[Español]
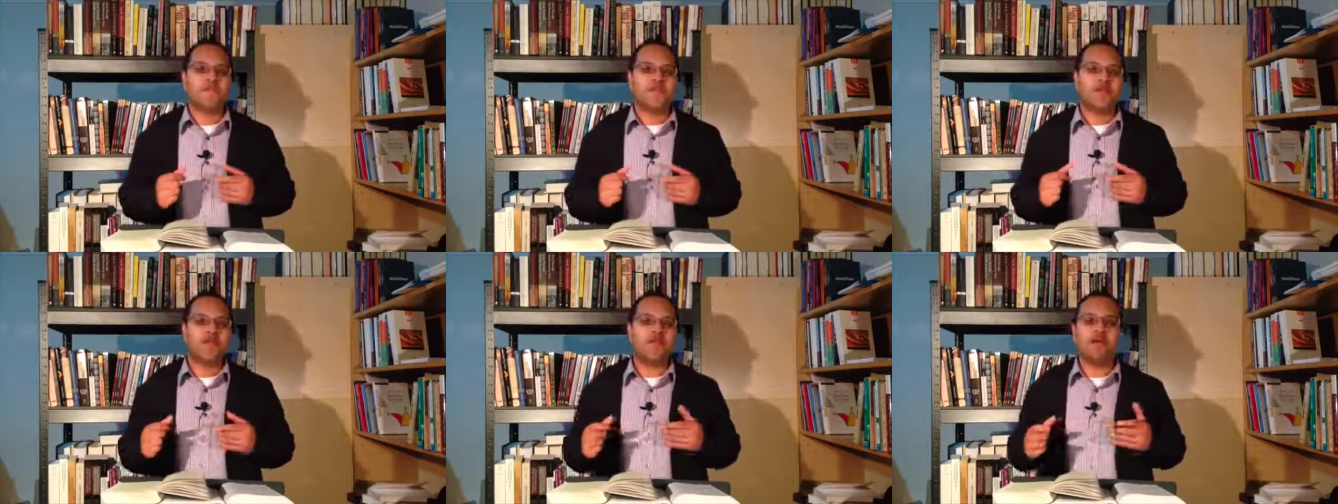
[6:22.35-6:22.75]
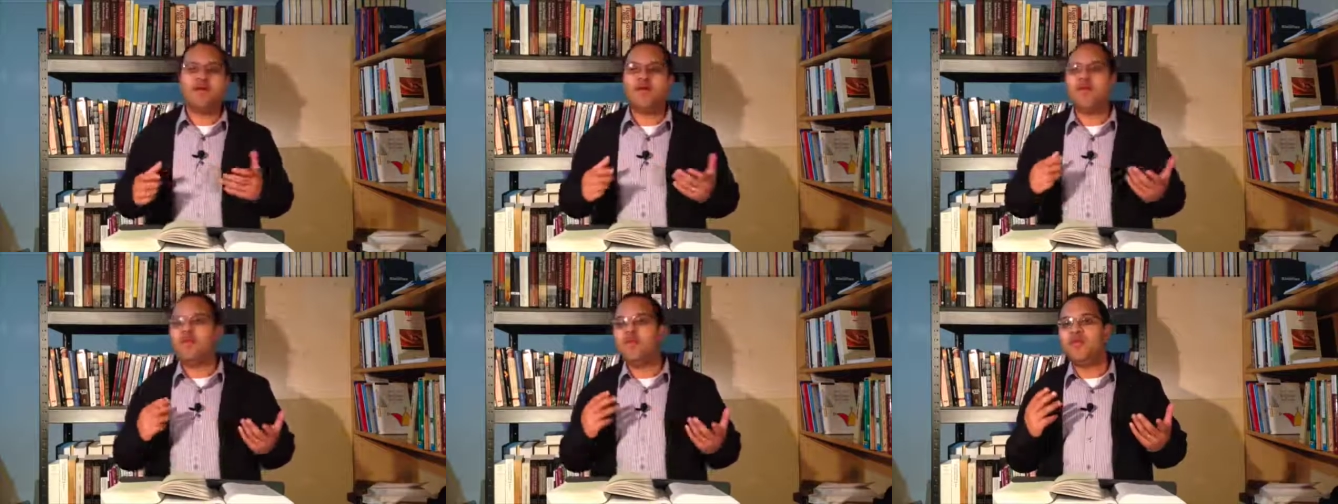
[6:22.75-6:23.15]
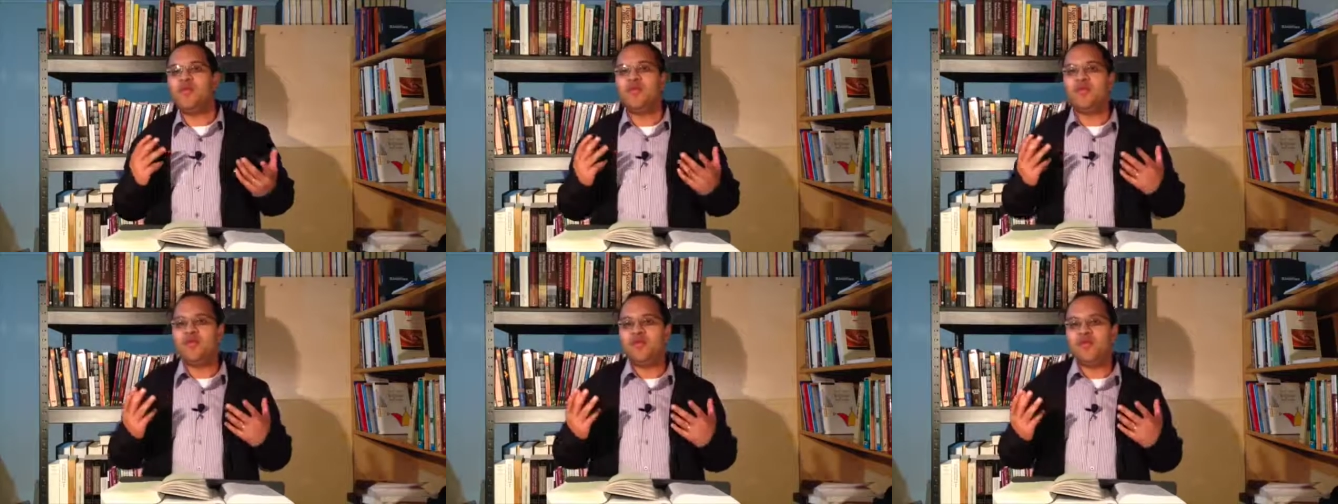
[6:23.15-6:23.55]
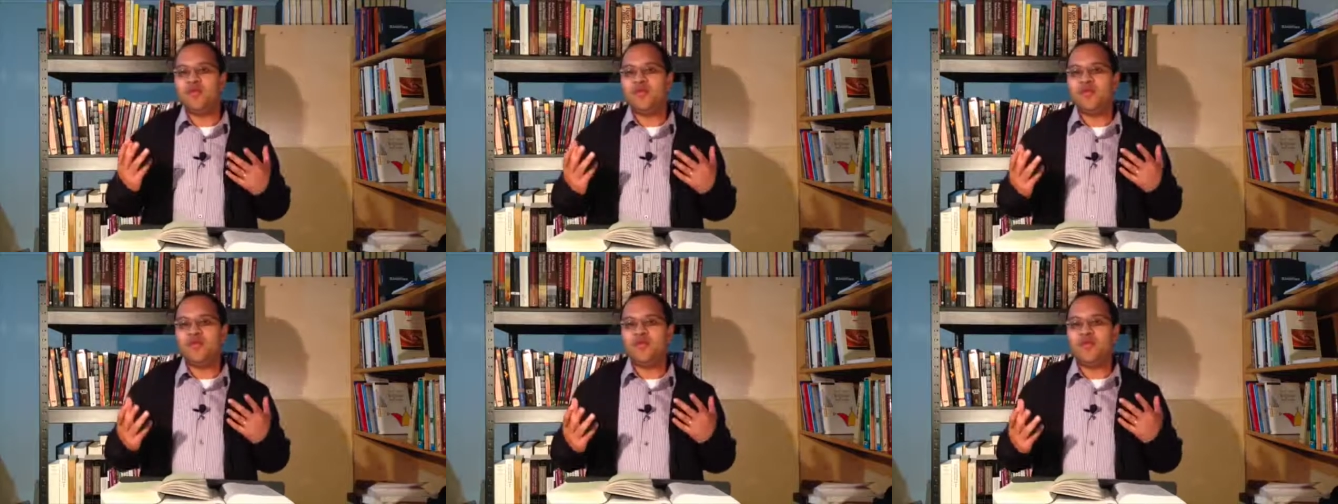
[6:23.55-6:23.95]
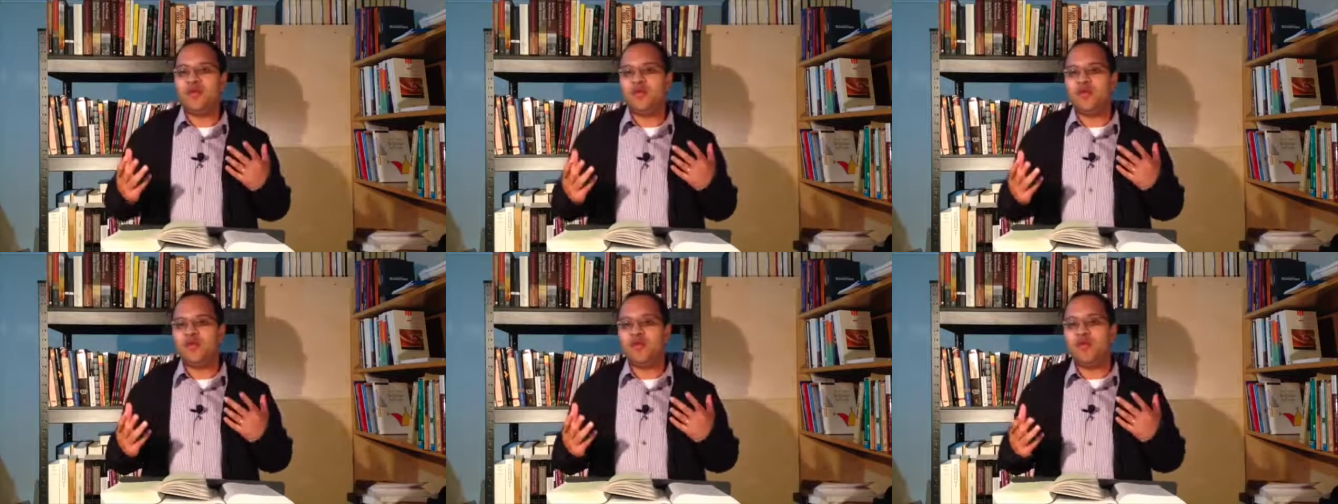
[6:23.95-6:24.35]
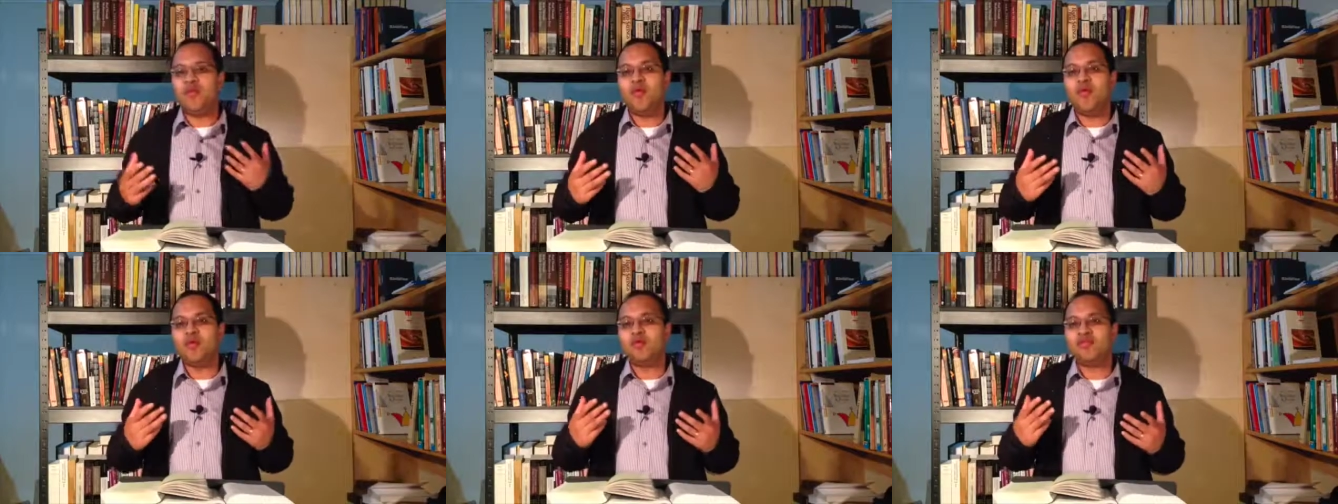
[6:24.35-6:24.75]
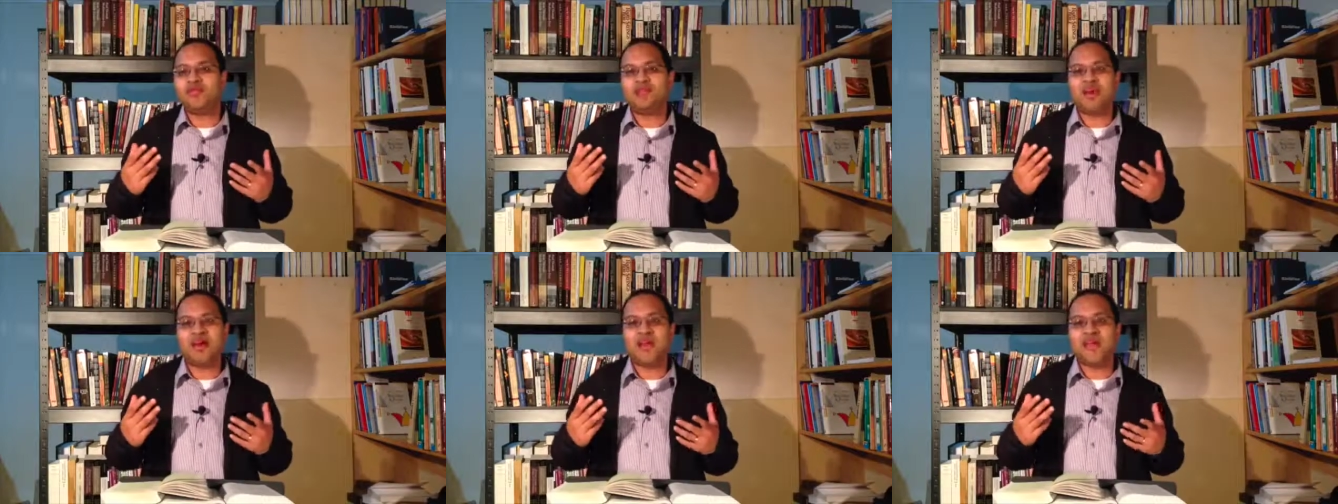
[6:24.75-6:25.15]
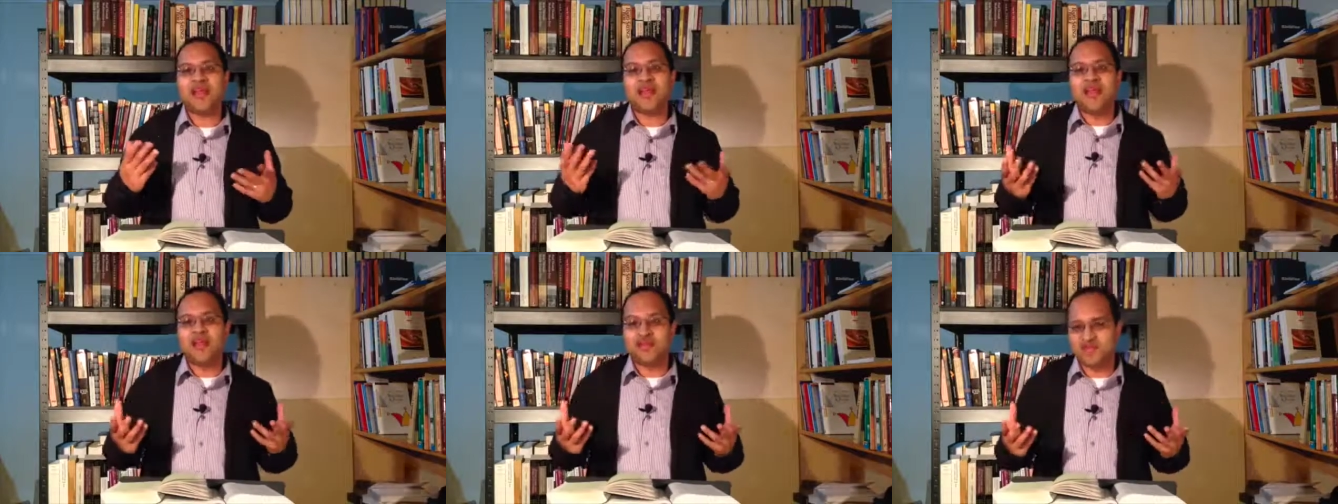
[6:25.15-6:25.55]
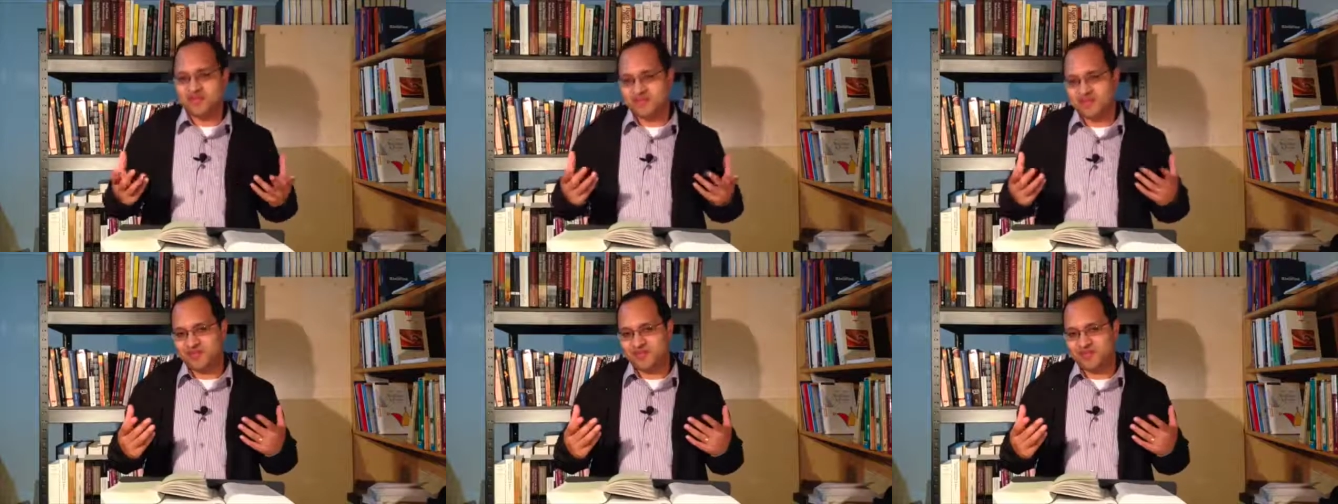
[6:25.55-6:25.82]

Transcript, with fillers: que hablaba como, como, como americano.